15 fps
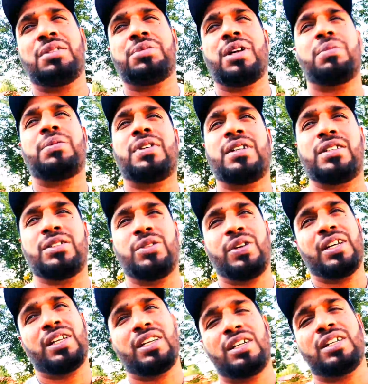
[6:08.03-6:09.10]
आप सब
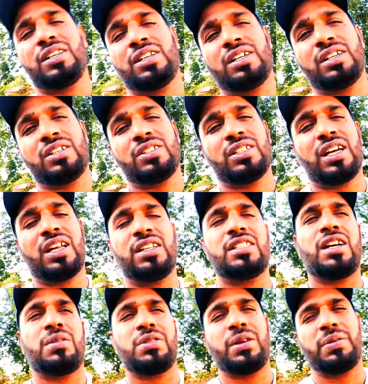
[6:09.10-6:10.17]
जो है ना
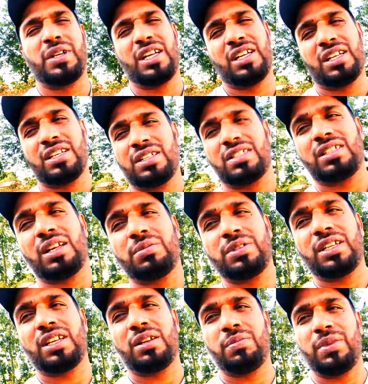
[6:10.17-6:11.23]
गुजारिश आप सब के
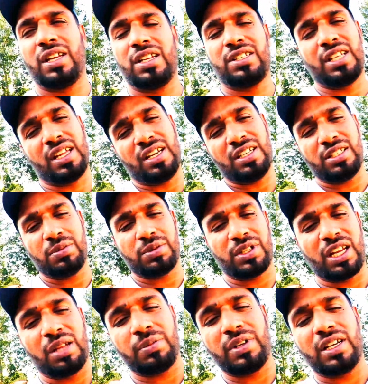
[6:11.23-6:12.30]
सबसे कि मेरा चैनल
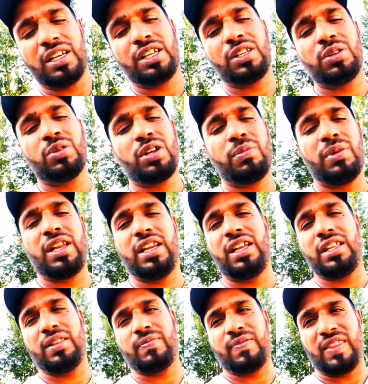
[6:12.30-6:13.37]
सब्सक्राइब कर लें क्योंकि
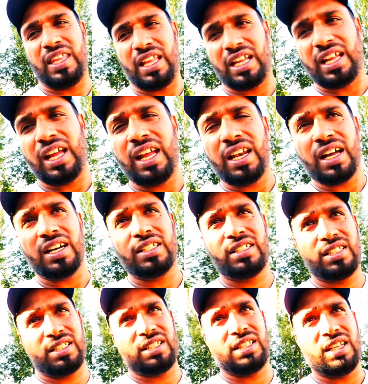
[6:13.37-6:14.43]
मैंने देखा है
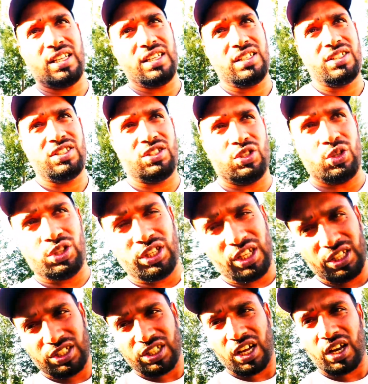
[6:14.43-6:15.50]
लास्ट तीन जो
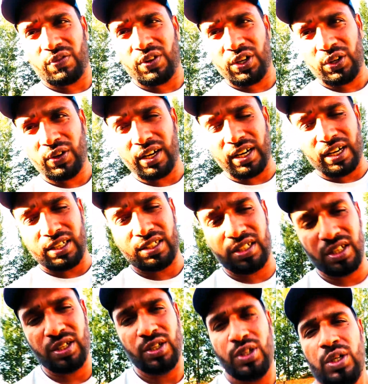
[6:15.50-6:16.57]
तीन चार वीडियो हैं
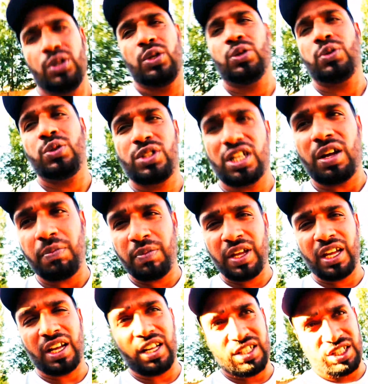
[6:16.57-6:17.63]
लास्ट उन सब
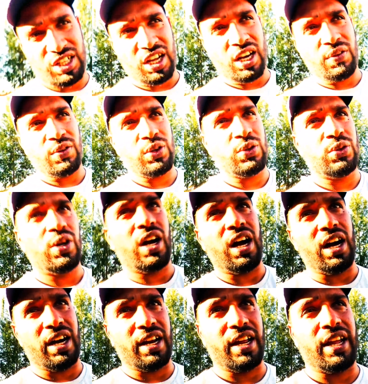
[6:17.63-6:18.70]
में अच्छा रिव्यू
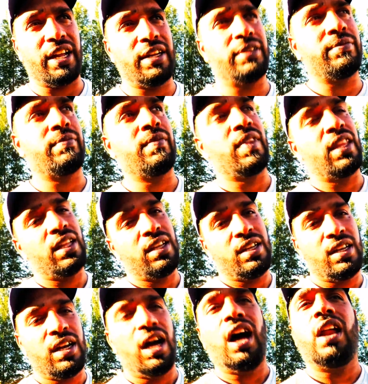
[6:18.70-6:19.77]
आ रहा है
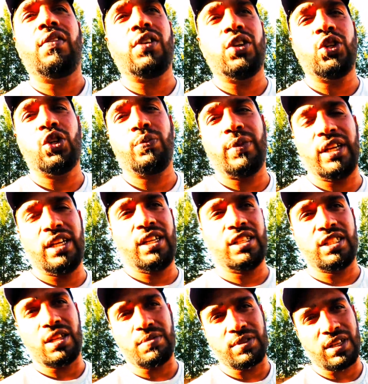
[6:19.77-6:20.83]
हर वीडियो में
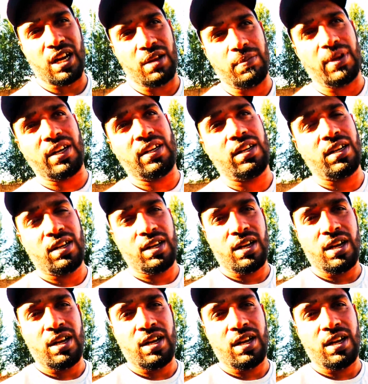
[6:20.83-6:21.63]
सब्सक्राइबर